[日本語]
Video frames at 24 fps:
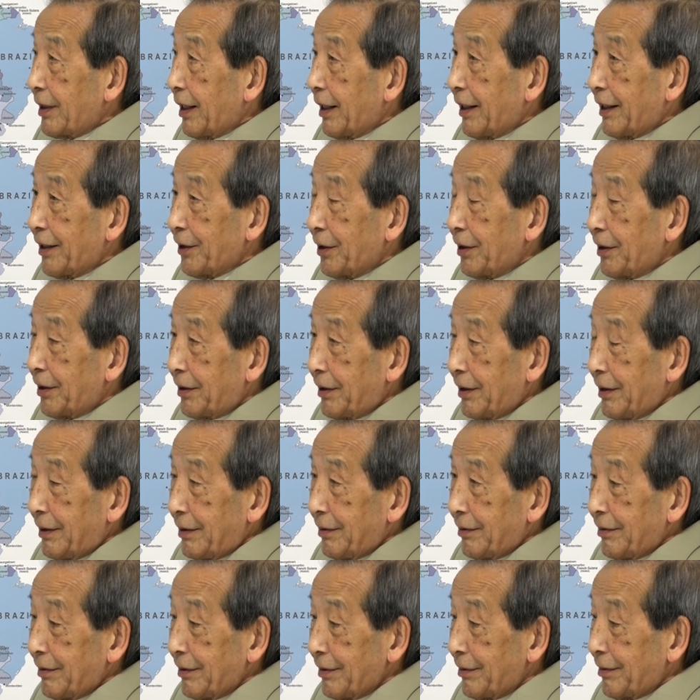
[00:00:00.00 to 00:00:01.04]
加賀あ
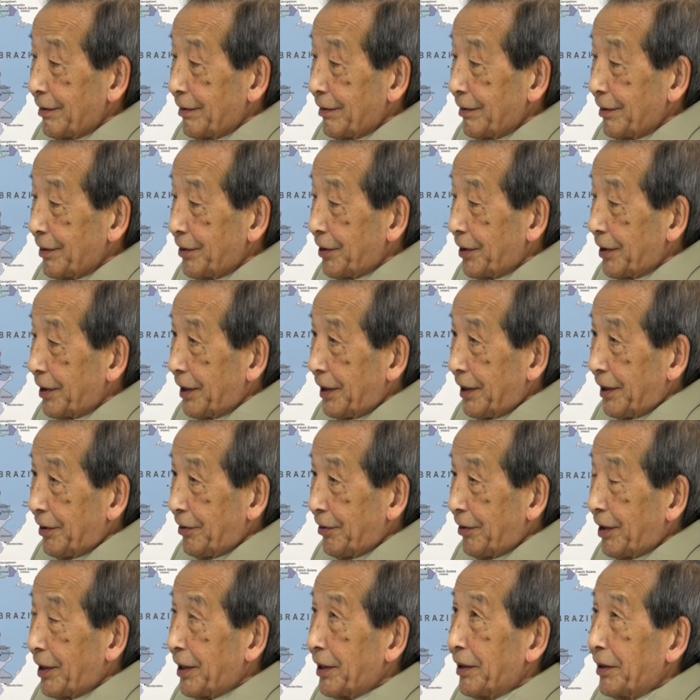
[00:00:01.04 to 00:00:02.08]
のとそれからあ
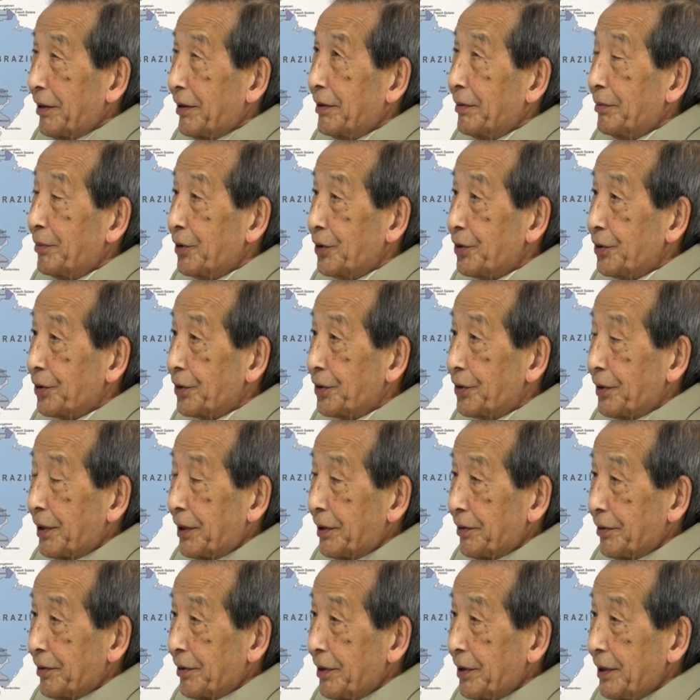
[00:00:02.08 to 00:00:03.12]
のあれもう一つは
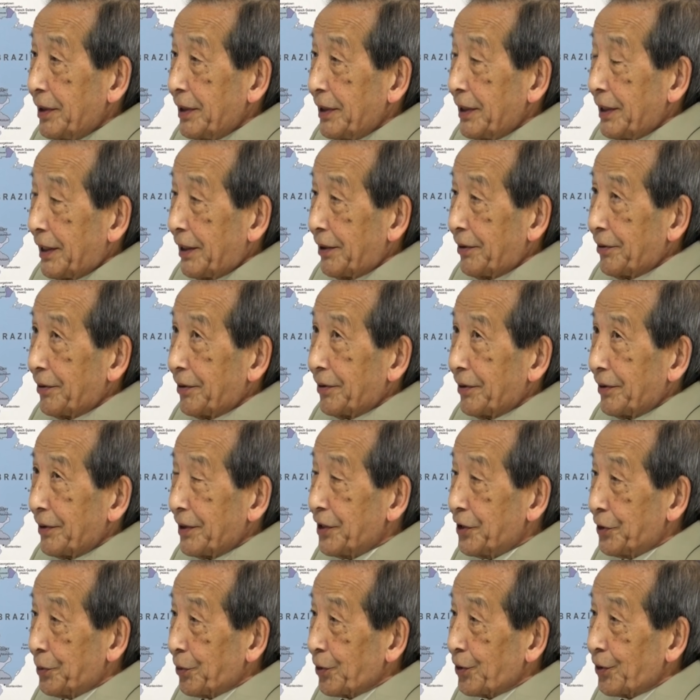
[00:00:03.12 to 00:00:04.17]
あのあの
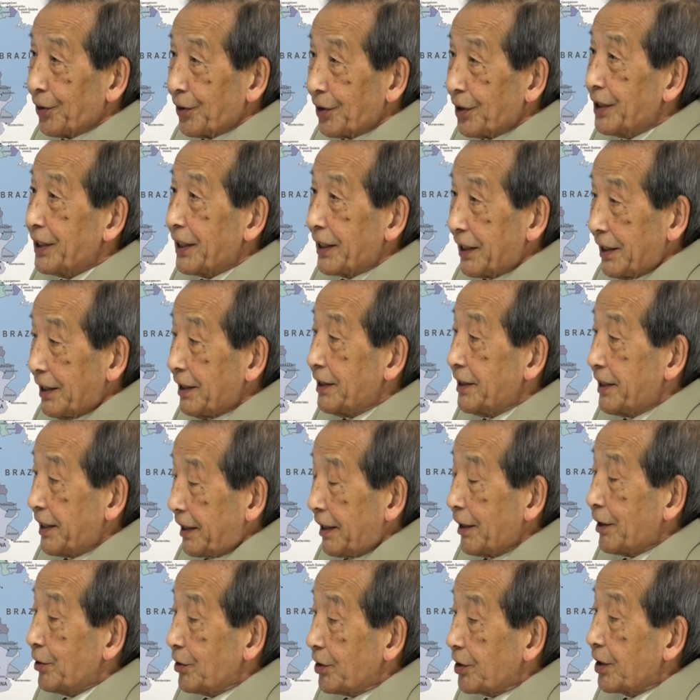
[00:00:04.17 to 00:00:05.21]
出雲と二席二
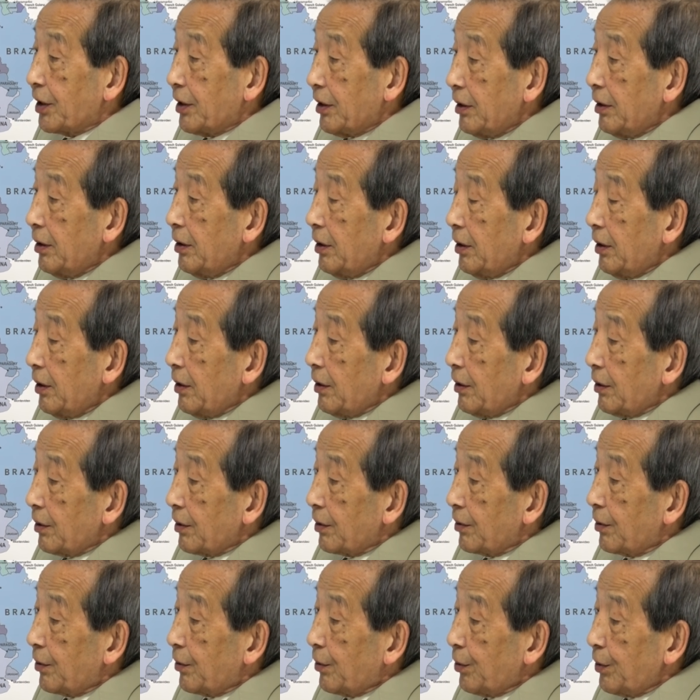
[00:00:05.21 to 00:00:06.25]
席あるんですかね、うん
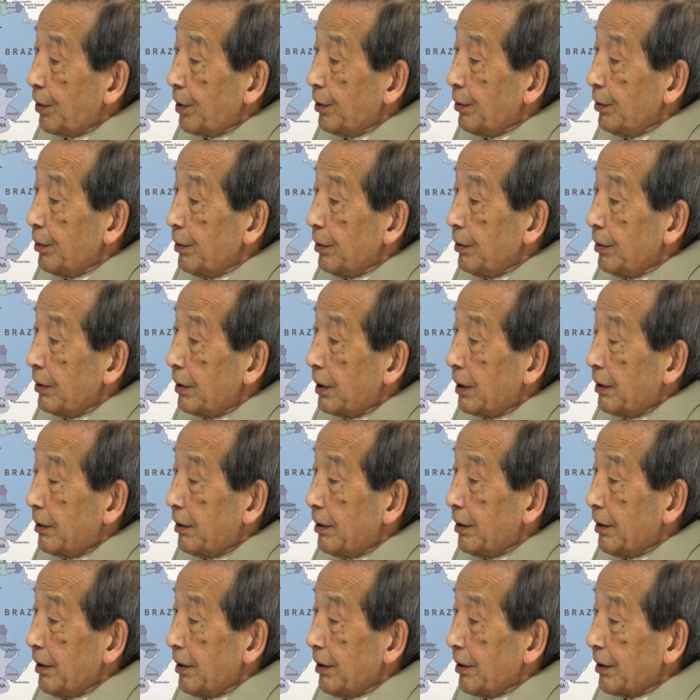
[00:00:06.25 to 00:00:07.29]
これが
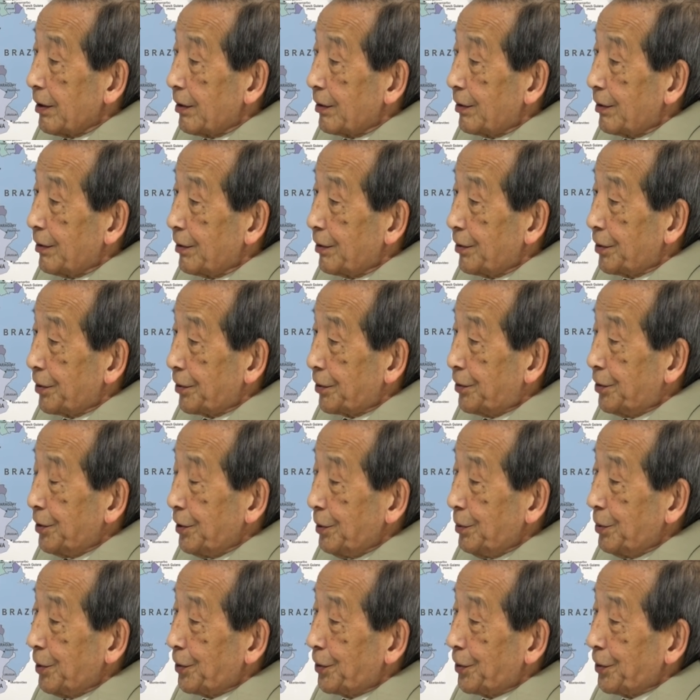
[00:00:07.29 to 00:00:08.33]
ねその
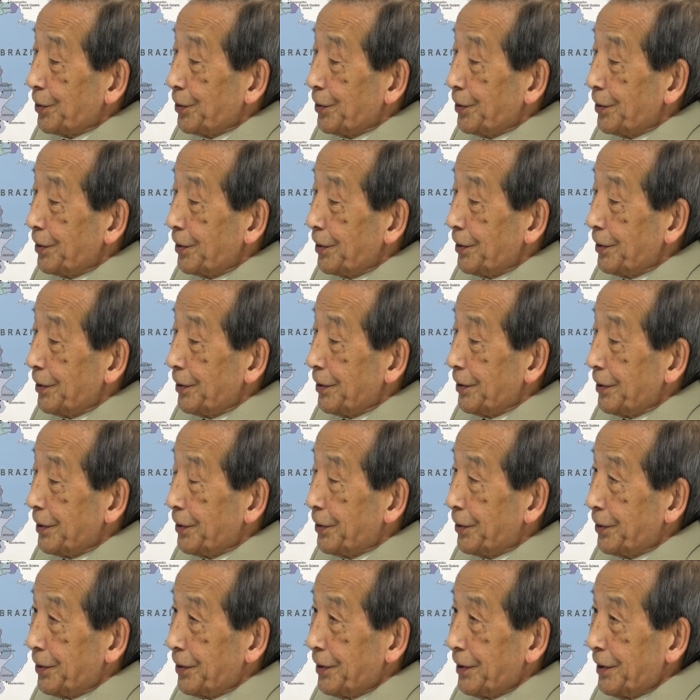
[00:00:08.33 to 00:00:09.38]
空母という
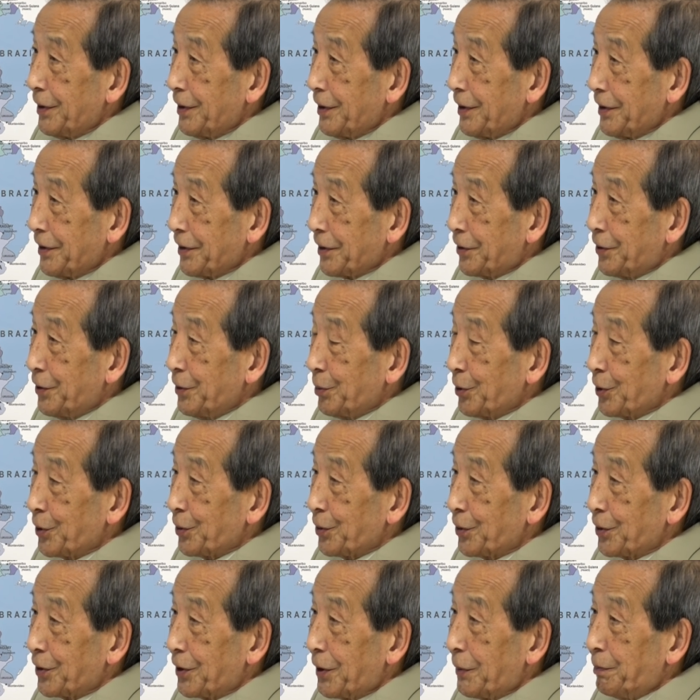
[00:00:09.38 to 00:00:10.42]
日本人で空母とい
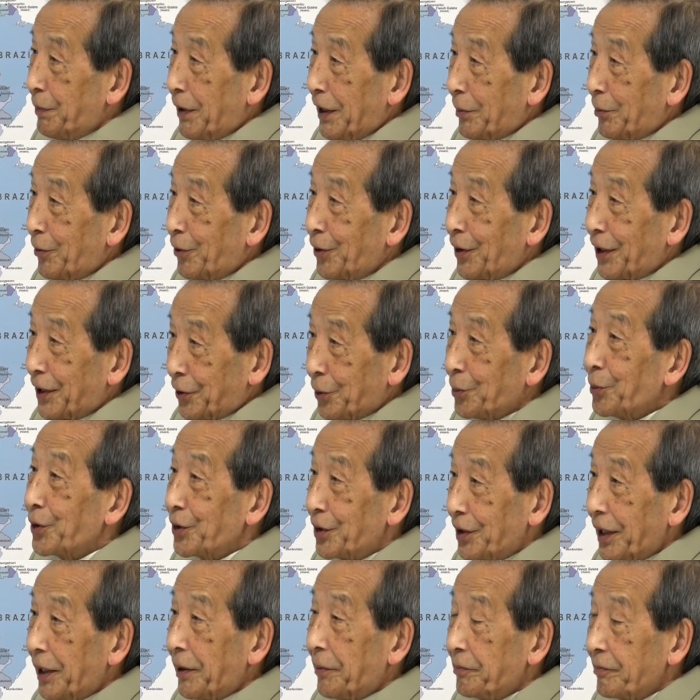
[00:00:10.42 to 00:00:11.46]
うと立派なものかと思っ
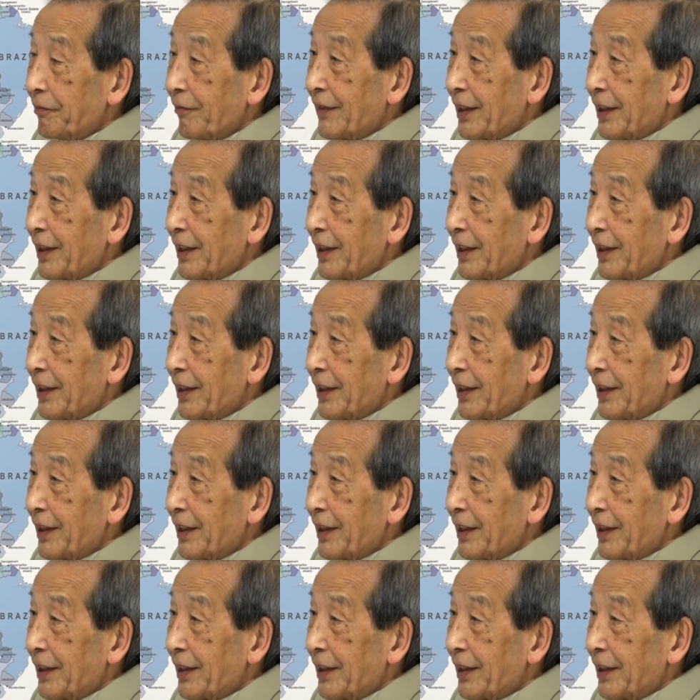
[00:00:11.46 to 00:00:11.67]
て、うん、